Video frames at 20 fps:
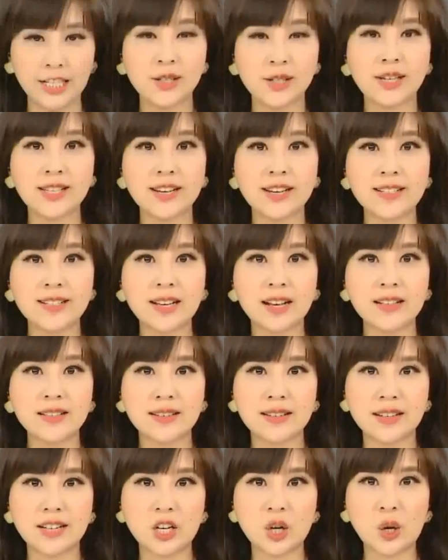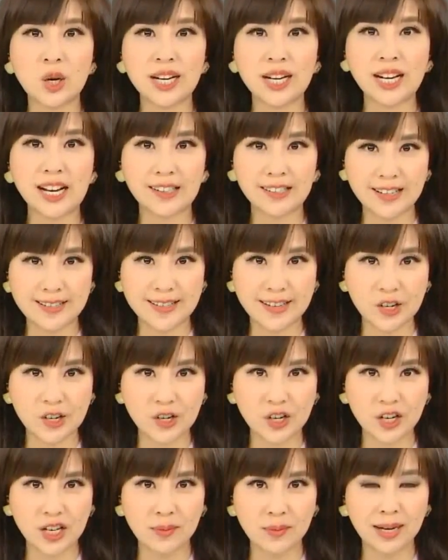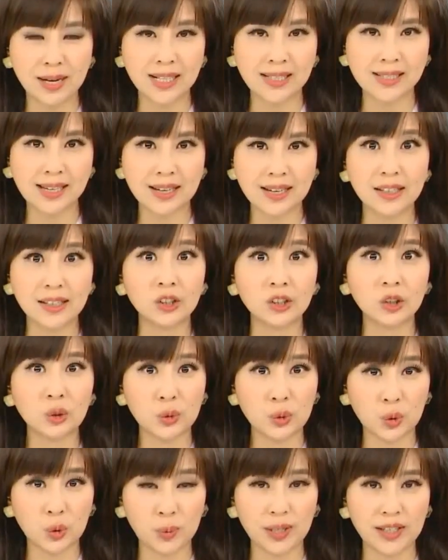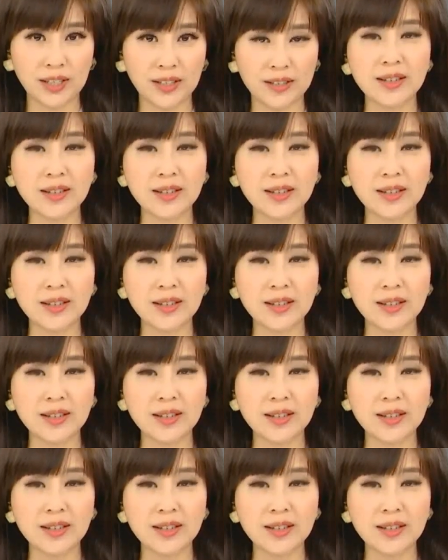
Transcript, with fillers: 最新的消息，有一辆连接车满载冷冻乳品，